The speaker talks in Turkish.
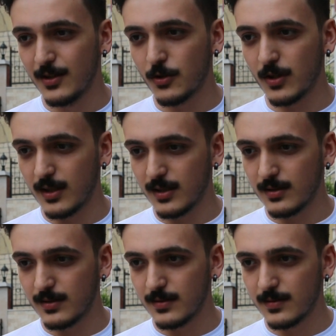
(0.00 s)
Kur'an
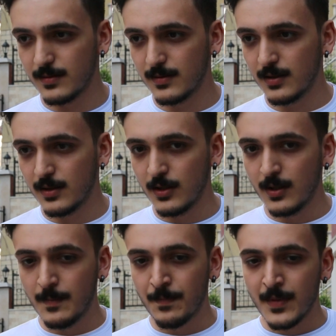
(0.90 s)
şey
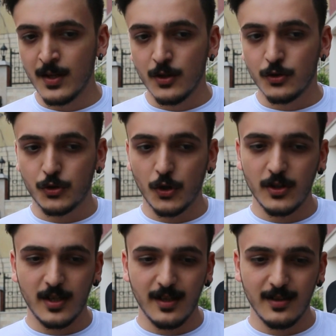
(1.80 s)

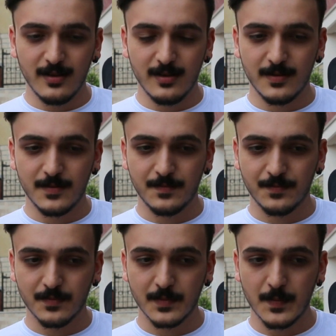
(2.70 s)
Şöyle yani
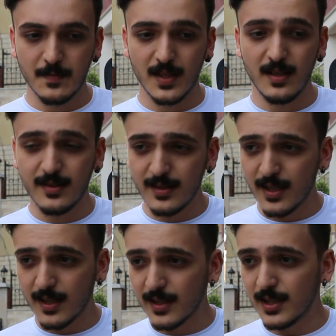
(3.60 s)
isteyerek, mi
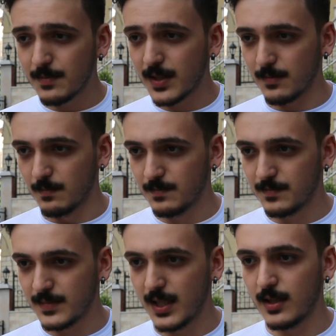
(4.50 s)
isteyerek gitmedim.
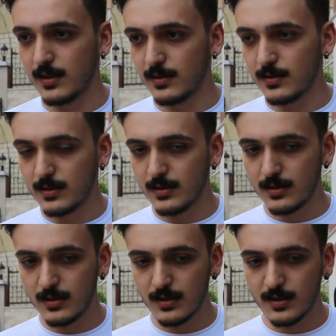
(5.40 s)
Yani
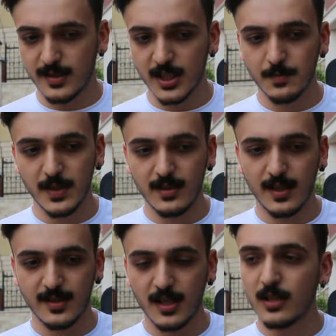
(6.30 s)
e, seçmeli
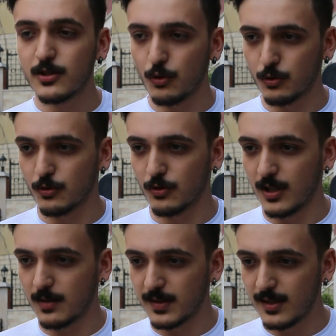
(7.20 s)
ders kağıdı
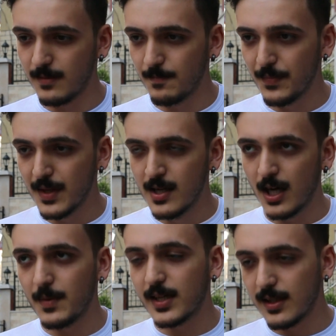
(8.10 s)
doldurdular bize.
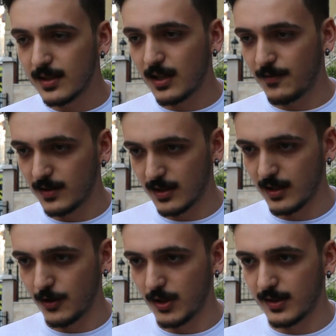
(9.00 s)
Ama kendi
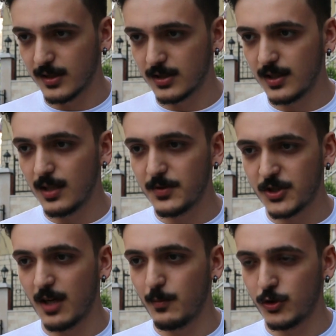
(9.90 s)
kafalarına göre seçtiler. Bir
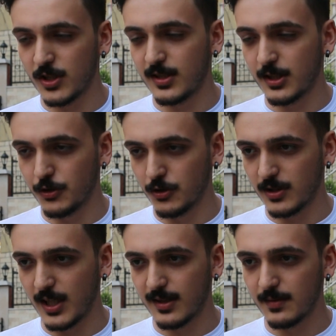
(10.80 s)
cami hocası giriyordu
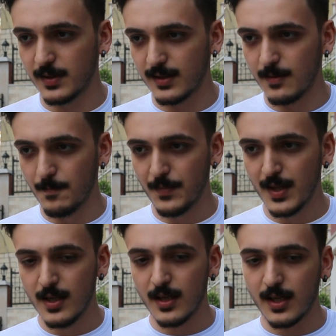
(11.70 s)
dersimize.
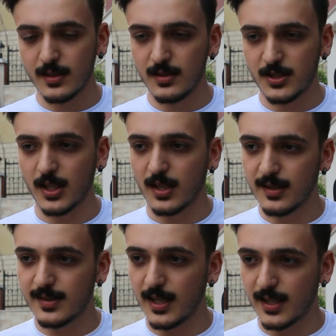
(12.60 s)
Kad- şey
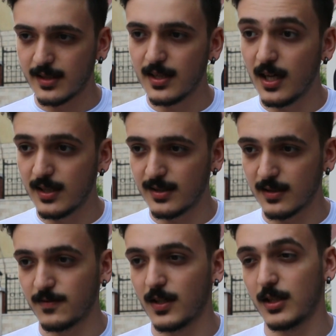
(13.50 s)
kız erkek de ayrı
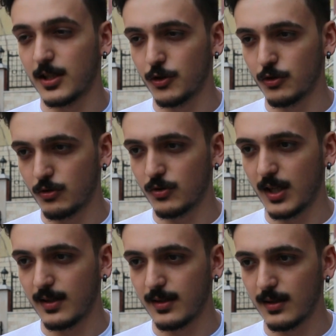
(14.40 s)
sınıflarda giriyorduk o
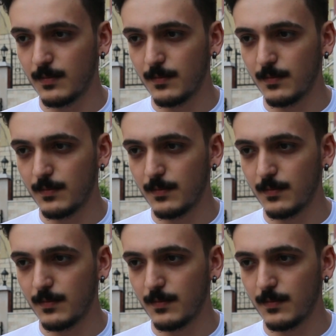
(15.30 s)
derse.